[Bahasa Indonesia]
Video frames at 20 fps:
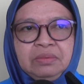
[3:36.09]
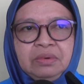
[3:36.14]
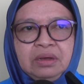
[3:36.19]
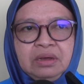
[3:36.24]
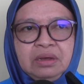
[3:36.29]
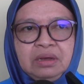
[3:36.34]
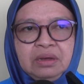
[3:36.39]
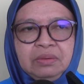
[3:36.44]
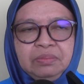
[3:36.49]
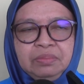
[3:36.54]

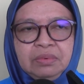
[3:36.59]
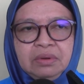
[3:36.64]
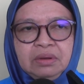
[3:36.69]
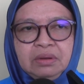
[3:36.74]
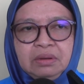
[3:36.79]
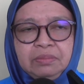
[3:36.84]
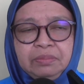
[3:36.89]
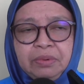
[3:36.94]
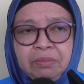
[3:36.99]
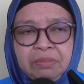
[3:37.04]
E,
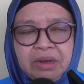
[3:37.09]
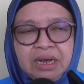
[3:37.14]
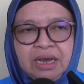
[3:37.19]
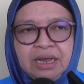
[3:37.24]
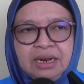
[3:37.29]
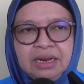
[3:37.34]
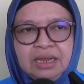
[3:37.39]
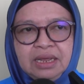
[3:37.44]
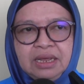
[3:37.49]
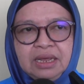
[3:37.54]

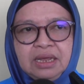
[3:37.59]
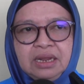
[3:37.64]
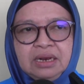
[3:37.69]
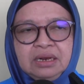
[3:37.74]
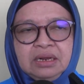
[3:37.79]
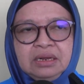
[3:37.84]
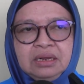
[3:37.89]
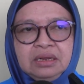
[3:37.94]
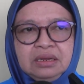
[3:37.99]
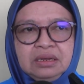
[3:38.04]

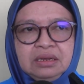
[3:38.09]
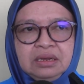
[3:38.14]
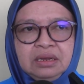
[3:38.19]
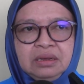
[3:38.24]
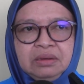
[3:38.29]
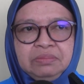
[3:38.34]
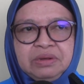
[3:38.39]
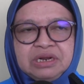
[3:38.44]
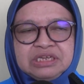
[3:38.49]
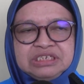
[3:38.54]
pembekalan
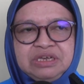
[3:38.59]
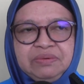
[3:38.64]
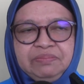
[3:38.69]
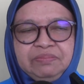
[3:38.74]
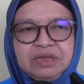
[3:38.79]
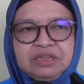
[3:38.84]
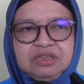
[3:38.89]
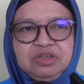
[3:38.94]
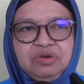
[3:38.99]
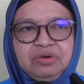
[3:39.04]
uh,
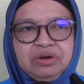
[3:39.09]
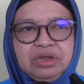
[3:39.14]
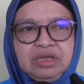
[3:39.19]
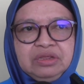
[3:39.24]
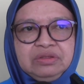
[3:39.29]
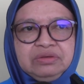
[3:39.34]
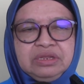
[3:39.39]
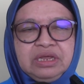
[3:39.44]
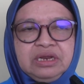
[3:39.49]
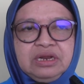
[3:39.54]
bersifat
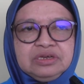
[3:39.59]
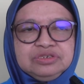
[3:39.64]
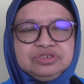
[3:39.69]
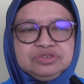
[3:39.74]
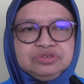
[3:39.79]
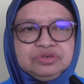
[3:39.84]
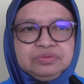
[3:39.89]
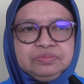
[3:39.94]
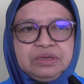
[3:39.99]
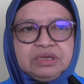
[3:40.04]
teori itu tidak
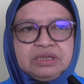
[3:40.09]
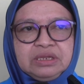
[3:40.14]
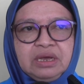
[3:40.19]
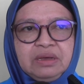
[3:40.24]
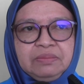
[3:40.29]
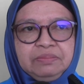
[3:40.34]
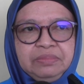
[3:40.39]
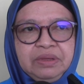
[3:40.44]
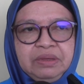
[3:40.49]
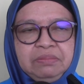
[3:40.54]
cukup,
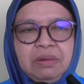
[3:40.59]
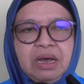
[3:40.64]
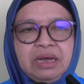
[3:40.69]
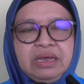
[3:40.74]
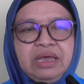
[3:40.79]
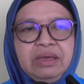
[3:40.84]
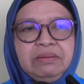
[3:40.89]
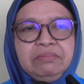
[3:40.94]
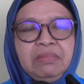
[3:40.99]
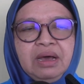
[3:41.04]
tetapi
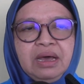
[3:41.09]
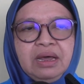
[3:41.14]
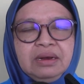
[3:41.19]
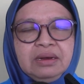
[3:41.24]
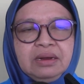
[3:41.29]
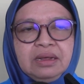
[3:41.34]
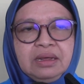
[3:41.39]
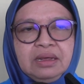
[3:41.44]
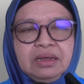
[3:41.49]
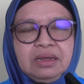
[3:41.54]

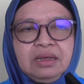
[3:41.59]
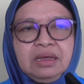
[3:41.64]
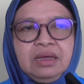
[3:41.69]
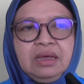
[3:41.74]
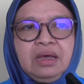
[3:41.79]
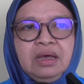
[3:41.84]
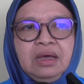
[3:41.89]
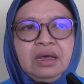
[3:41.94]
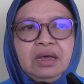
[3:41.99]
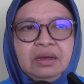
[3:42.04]
bagaimana
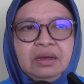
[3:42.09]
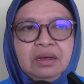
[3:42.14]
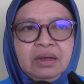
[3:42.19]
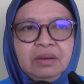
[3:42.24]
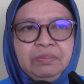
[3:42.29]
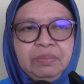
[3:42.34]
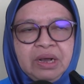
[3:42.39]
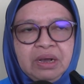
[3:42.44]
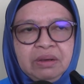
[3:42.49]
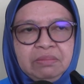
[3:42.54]

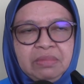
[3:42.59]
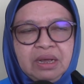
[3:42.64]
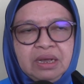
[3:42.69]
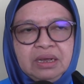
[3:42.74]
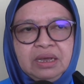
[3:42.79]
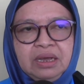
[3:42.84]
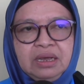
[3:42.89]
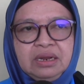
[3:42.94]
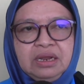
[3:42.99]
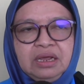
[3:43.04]
uh,
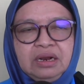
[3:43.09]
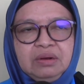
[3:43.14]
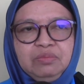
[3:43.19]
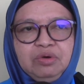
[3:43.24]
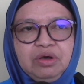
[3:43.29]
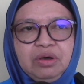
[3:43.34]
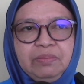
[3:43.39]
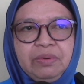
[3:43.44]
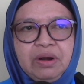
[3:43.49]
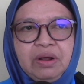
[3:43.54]
pengembangan
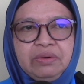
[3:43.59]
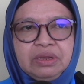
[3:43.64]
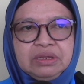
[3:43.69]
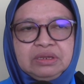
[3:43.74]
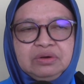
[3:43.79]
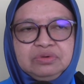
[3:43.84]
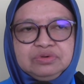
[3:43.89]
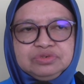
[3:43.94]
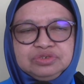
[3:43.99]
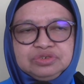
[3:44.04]
ilmu
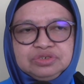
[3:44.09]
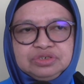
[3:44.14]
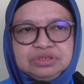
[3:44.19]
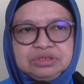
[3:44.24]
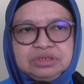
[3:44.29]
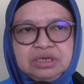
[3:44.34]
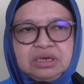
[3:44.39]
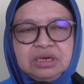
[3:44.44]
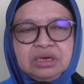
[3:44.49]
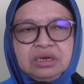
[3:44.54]
keperawatan
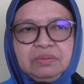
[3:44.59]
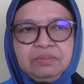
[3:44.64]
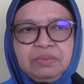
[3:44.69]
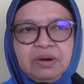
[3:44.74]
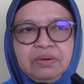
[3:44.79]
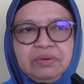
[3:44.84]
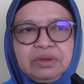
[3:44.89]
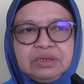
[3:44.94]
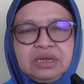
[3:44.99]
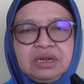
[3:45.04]
khususnya
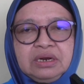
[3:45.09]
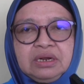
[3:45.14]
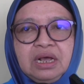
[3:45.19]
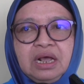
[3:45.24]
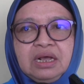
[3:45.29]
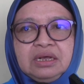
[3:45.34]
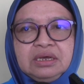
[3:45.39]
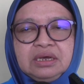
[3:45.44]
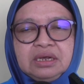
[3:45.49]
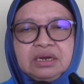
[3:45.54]
keperawatan
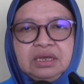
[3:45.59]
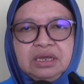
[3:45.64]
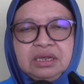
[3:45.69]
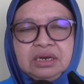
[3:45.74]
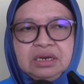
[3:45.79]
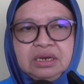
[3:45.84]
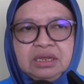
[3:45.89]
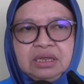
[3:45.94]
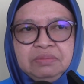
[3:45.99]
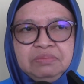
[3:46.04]
kanker
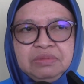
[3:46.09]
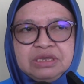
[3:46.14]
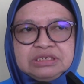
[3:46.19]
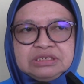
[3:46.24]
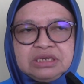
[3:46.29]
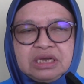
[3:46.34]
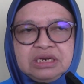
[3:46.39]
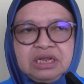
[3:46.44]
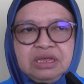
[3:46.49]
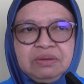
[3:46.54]
ini
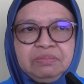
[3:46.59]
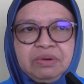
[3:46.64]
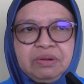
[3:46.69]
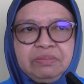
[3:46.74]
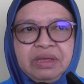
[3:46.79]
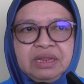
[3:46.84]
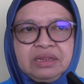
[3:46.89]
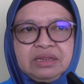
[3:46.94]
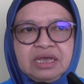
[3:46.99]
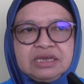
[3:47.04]
bisa
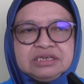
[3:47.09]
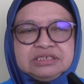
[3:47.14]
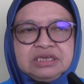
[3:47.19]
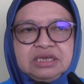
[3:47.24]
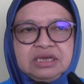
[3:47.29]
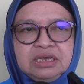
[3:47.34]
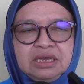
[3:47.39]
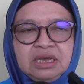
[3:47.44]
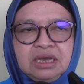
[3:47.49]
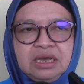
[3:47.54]

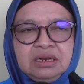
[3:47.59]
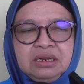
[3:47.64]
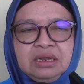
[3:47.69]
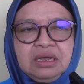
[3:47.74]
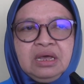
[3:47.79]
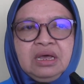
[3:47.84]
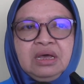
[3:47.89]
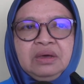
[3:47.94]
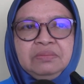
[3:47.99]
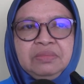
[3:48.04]
diimplementasikan
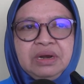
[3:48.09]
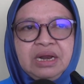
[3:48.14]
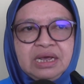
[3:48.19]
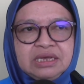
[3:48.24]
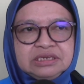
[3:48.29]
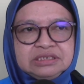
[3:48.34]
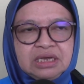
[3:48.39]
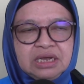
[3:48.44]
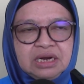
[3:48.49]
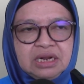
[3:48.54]

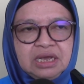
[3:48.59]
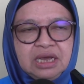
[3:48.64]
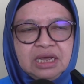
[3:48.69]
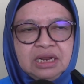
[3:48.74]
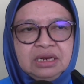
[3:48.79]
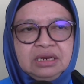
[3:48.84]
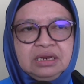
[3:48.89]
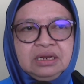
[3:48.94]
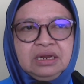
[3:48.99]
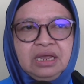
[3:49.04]

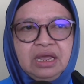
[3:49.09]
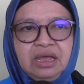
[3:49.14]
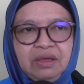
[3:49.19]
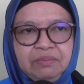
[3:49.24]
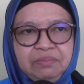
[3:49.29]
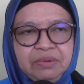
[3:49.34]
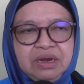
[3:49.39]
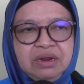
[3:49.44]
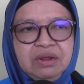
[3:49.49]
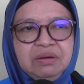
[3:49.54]
berdasarkan
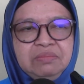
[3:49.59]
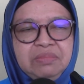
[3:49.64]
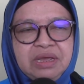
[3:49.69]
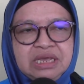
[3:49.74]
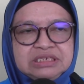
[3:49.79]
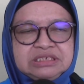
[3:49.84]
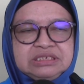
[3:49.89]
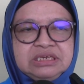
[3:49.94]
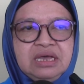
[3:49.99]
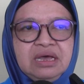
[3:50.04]
evidence
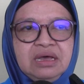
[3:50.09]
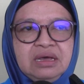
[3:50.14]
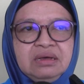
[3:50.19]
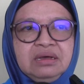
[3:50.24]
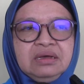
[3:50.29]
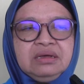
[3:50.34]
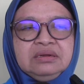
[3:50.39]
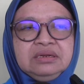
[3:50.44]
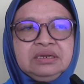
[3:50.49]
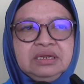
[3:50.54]
base
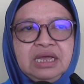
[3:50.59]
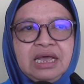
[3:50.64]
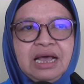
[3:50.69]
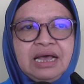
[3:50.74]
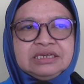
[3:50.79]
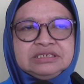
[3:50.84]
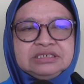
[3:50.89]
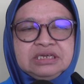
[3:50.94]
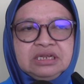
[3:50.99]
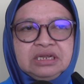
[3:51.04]
yang
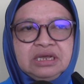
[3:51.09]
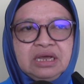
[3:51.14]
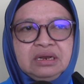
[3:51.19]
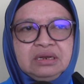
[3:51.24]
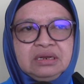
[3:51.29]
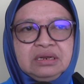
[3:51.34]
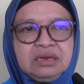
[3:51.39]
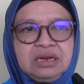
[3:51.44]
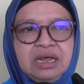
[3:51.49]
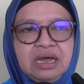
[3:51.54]

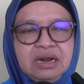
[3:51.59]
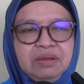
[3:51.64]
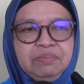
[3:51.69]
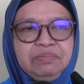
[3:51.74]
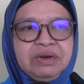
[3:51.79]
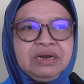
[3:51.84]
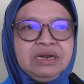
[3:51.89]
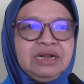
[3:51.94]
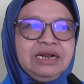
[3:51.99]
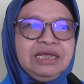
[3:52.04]
dihasilkan dari
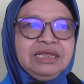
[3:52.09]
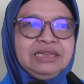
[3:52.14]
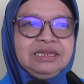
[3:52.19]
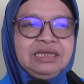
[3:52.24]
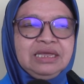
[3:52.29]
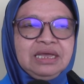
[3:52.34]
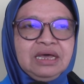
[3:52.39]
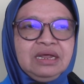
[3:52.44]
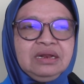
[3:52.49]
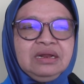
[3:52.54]

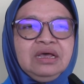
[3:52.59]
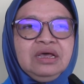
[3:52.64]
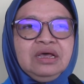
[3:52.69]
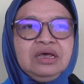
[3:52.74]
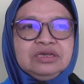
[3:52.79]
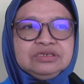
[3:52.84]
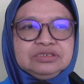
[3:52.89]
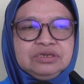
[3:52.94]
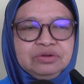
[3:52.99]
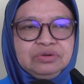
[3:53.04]
penelitian
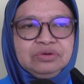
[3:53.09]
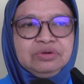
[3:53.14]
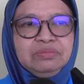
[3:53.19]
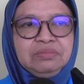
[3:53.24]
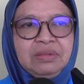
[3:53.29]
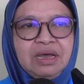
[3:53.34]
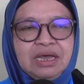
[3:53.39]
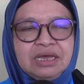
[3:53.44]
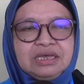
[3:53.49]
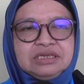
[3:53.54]

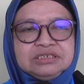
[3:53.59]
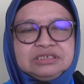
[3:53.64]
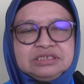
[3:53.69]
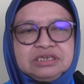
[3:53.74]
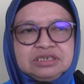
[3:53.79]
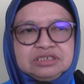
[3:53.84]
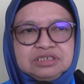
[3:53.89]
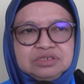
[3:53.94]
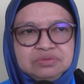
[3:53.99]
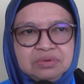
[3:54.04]
seluruh
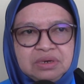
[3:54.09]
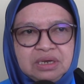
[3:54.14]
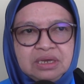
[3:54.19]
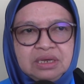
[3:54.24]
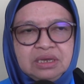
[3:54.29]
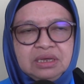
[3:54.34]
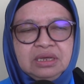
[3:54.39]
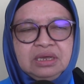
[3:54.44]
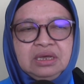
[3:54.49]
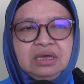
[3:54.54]

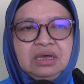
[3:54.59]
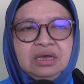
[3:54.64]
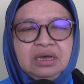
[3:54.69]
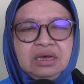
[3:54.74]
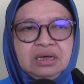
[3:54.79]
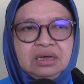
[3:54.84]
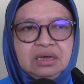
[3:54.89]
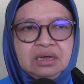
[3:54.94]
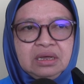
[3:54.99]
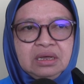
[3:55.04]
mahasiswa
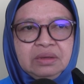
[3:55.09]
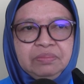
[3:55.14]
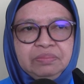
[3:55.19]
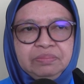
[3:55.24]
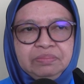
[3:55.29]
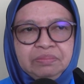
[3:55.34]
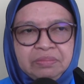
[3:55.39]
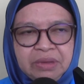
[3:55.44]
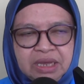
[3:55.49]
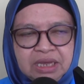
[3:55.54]
uh,
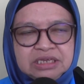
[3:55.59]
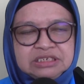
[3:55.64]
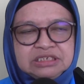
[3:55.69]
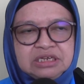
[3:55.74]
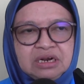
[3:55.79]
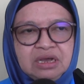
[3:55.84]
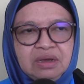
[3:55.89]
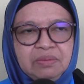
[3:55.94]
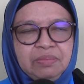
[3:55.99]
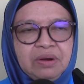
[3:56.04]

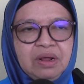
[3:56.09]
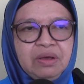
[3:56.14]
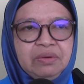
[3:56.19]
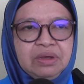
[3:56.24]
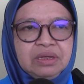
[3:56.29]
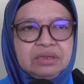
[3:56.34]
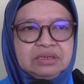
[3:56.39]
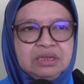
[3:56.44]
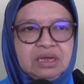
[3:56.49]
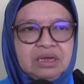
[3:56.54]
magister
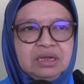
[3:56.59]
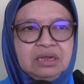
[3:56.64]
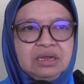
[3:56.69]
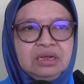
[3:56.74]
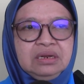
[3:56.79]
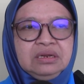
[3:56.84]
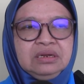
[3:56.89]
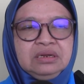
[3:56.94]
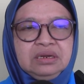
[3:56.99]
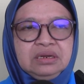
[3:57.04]

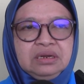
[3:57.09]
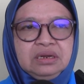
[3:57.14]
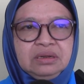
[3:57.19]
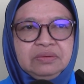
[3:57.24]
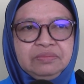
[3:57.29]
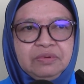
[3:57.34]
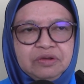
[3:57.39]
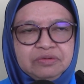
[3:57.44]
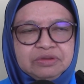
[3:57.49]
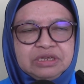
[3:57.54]
keperawatan
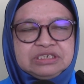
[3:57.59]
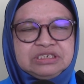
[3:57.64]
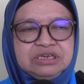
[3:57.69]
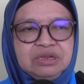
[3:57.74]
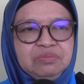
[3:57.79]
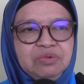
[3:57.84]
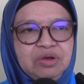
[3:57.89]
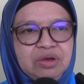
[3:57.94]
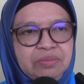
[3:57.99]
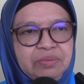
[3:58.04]
Fakultas
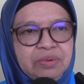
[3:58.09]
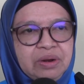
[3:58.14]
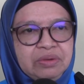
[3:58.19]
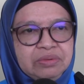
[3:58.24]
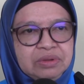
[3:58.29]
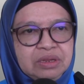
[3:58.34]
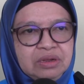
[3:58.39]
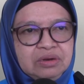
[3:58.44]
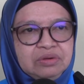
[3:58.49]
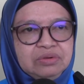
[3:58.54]
Ilmu
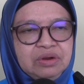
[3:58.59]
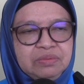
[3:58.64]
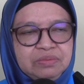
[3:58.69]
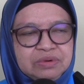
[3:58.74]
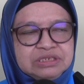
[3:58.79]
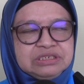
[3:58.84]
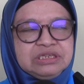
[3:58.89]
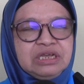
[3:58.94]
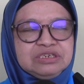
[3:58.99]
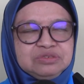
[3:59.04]
Keperawatan
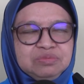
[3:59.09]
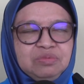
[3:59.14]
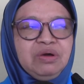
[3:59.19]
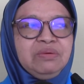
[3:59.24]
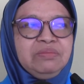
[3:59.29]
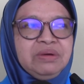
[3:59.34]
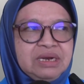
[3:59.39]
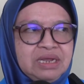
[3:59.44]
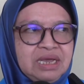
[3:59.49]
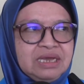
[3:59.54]
Universitas
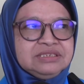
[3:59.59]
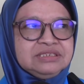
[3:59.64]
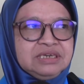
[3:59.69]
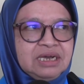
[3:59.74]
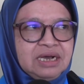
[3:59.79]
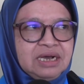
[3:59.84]
Muhammadiyah